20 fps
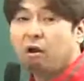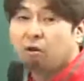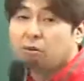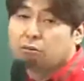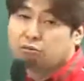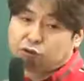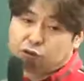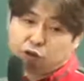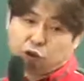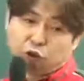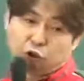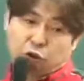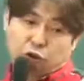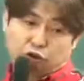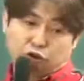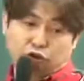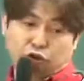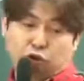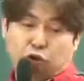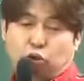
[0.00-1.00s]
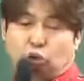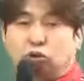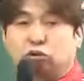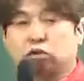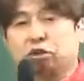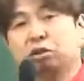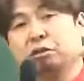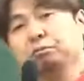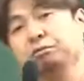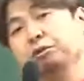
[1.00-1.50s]
그럼 지형의 용기 또는
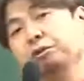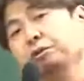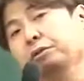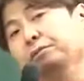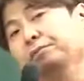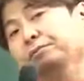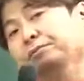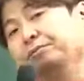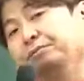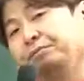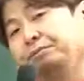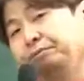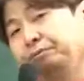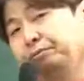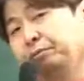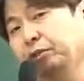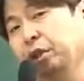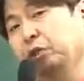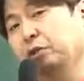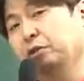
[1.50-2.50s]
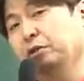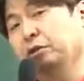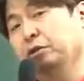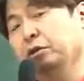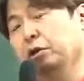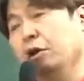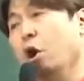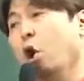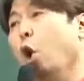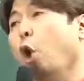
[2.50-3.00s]
침식. 됐죠.
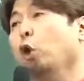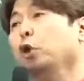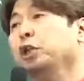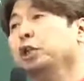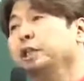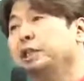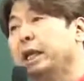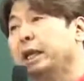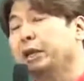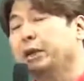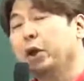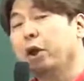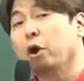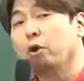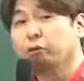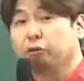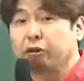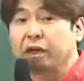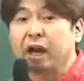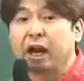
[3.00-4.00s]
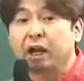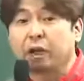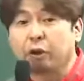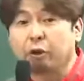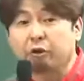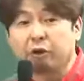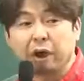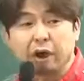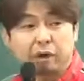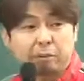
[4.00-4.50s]
어디 생겨? 우리나라의
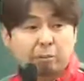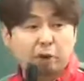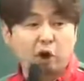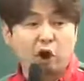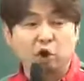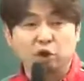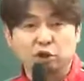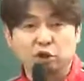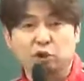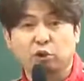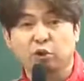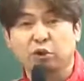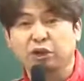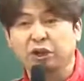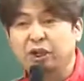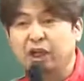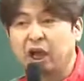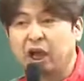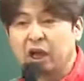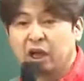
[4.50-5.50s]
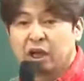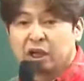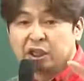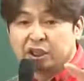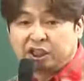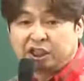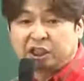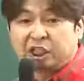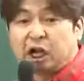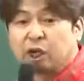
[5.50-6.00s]
경우에는 뭐 영서고원이다,
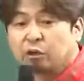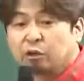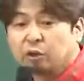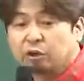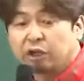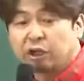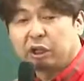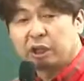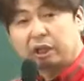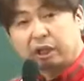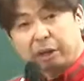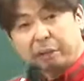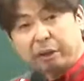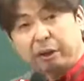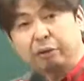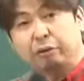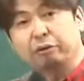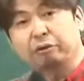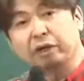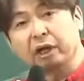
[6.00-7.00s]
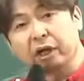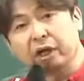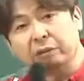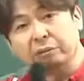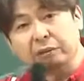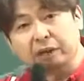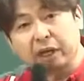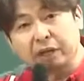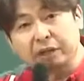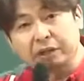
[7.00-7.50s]
진안고원이다, 태백고원이다, 이러면
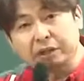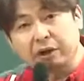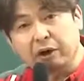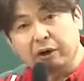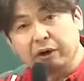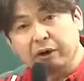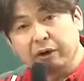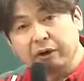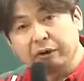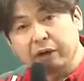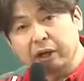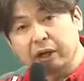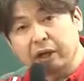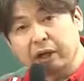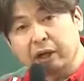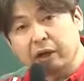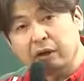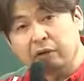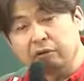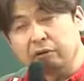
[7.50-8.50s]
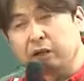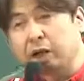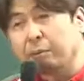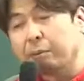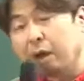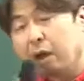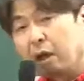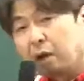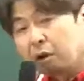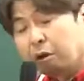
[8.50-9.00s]
되죠. 됐나요? 그 다음에,
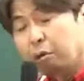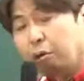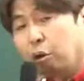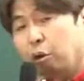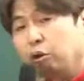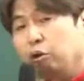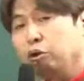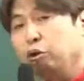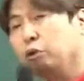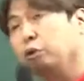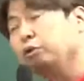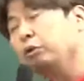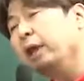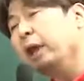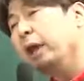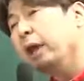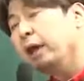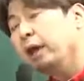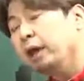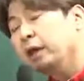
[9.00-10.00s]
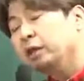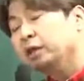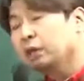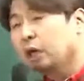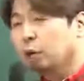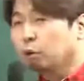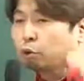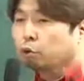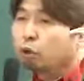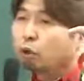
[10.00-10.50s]
그럼 뭘로 이용돼? 자,
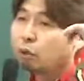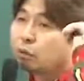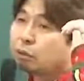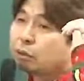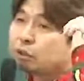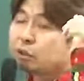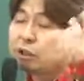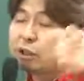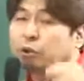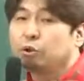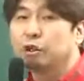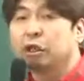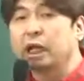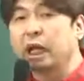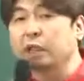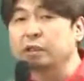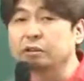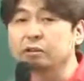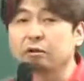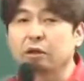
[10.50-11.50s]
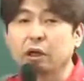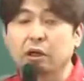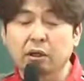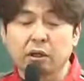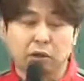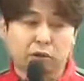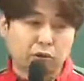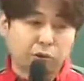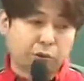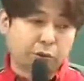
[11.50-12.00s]
고도가 높아서 기온이 낮을 거 아니야?
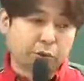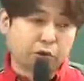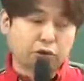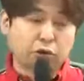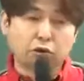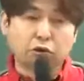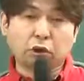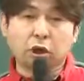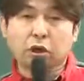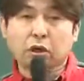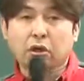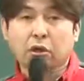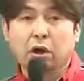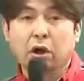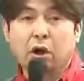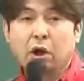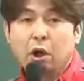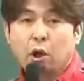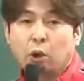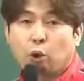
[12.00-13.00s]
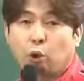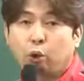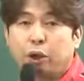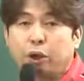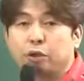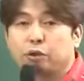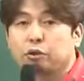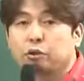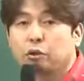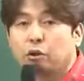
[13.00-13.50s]
그러면 손으로 하니까
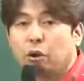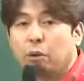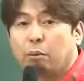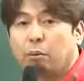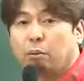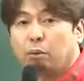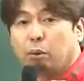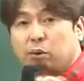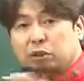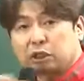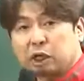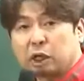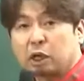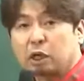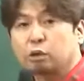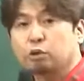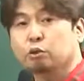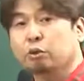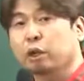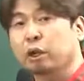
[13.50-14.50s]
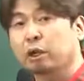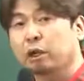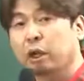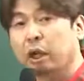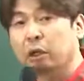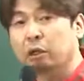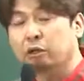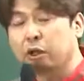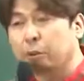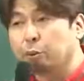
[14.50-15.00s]
고랭지 농업, 목장하기 좋겠네.
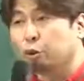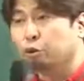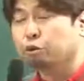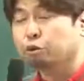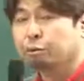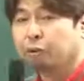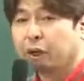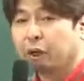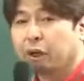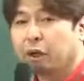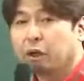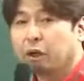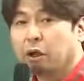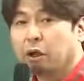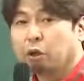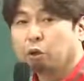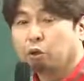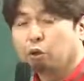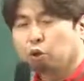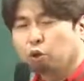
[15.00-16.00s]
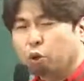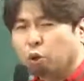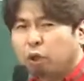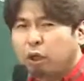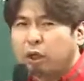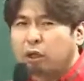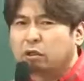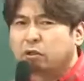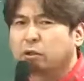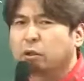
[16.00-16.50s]
그 다음에 요즘에
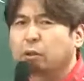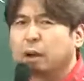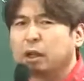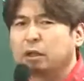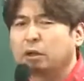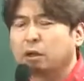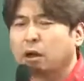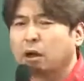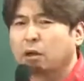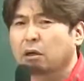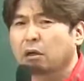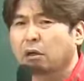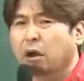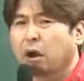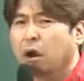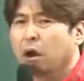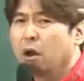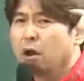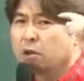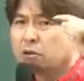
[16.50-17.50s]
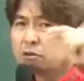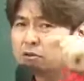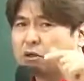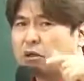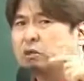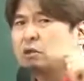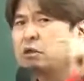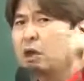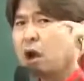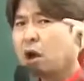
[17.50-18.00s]
교통이, 그죠? 발달하니까
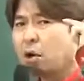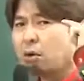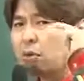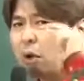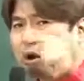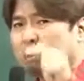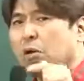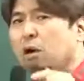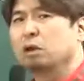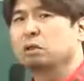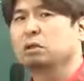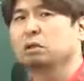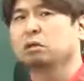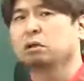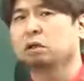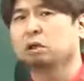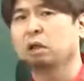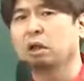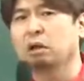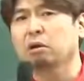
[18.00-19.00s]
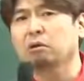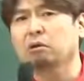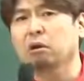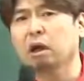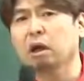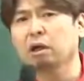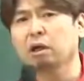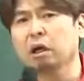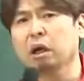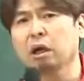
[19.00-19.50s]
스키장, 관광지 이렇게 되는 거
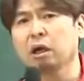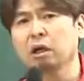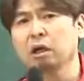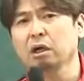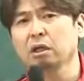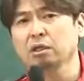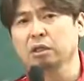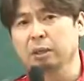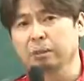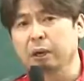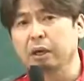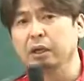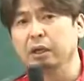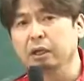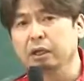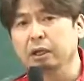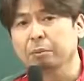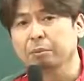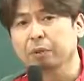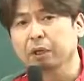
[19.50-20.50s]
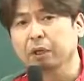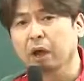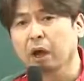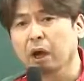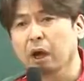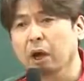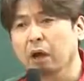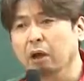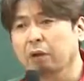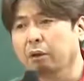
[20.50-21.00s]
아니야? 제 말이 이해됩니까?
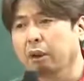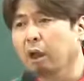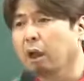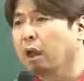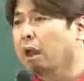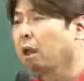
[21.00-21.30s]
네.